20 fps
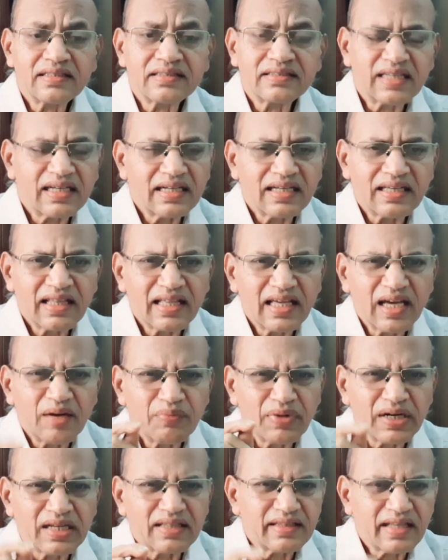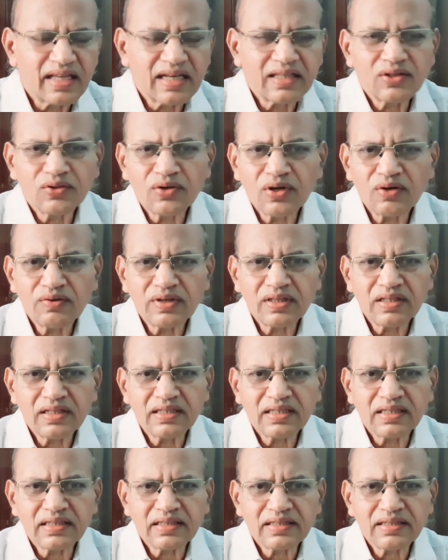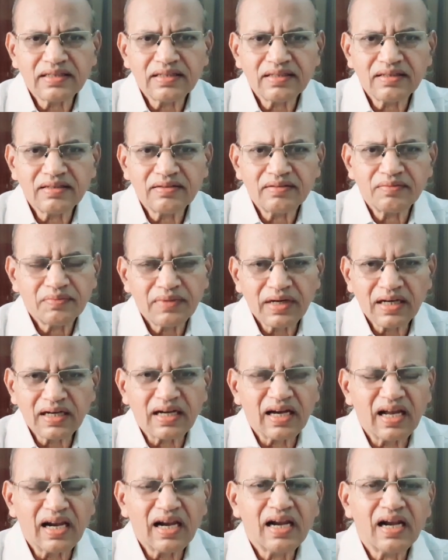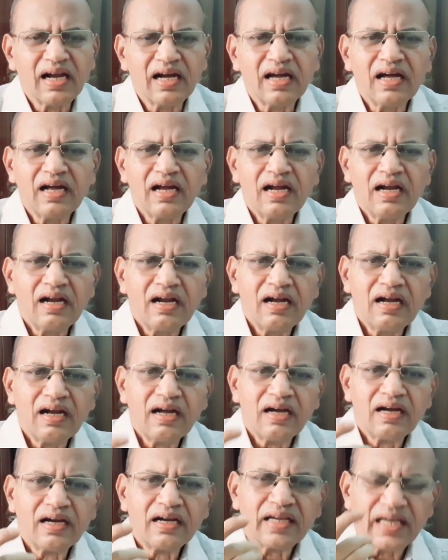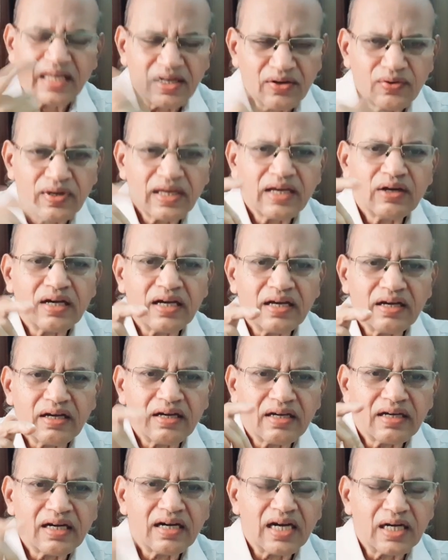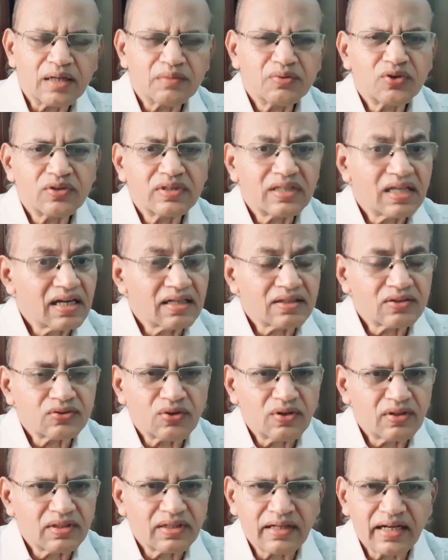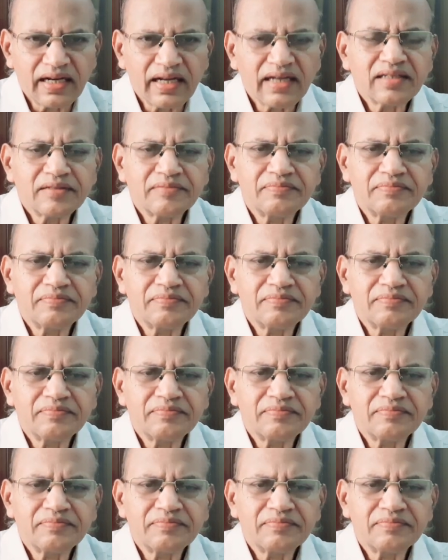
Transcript: சரி இதை எப்படி தெரிந்து கொள்வது பாருங்கள் என்னுடைய அனுபவத்தில்தான் சொல்கின்றேன்